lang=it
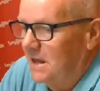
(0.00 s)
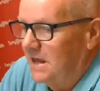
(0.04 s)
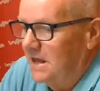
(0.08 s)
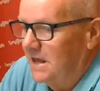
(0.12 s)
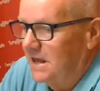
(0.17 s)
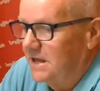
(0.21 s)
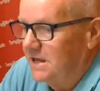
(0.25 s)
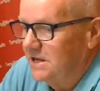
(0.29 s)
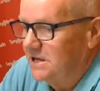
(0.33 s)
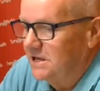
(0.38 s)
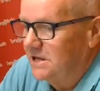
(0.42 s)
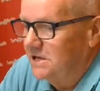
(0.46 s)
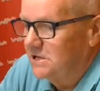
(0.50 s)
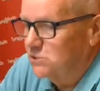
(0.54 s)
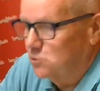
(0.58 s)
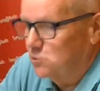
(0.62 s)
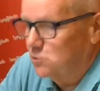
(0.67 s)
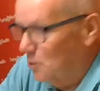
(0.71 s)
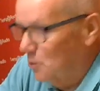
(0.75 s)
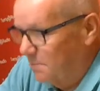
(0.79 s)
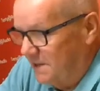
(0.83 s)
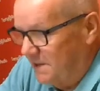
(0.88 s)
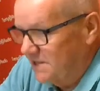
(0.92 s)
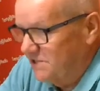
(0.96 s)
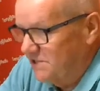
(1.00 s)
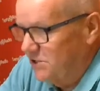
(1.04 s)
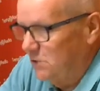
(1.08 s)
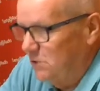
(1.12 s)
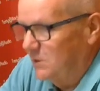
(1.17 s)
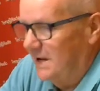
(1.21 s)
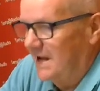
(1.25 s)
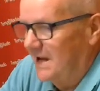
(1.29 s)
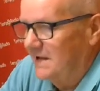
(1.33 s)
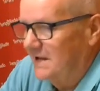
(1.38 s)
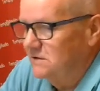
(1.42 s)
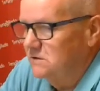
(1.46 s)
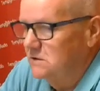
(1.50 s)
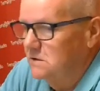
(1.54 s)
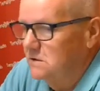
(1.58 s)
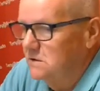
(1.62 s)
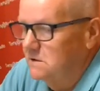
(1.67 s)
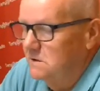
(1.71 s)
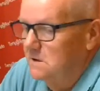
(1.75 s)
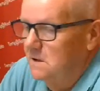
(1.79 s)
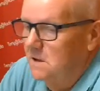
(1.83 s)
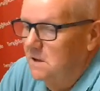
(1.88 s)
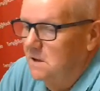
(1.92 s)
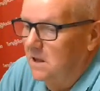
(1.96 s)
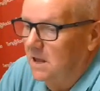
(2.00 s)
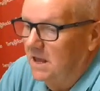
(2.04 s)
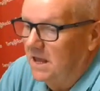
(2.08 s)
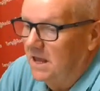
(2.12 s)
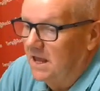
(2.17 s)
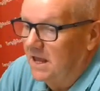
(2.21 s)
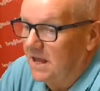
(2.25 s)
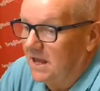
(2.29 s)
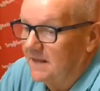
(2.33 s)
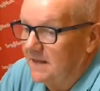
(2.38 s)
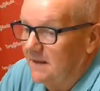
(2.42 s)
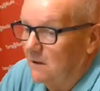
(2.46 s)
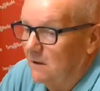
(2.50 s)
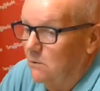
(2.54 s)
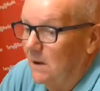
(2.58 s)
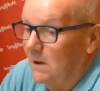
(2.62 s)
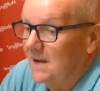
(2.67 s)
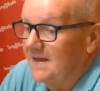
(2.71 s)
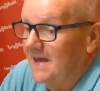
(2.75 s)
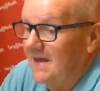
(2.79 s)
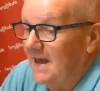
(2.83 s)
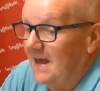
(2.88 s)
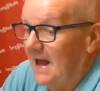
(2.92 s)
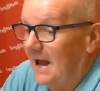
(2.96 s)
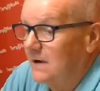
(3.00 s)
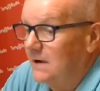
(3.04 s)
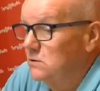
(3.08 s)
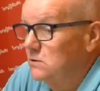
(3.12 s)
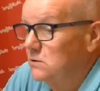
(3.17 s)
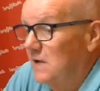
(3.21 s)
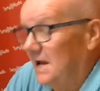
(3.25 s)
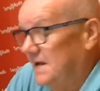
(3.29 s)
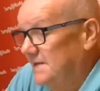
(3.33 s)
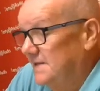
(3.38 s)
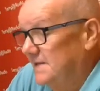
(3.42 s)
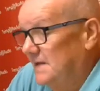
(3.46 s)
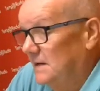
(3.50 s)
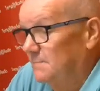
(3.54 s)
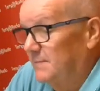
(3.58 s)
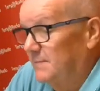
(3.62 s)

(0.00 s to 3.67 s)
e sono pensionato e da qualche anno anche dal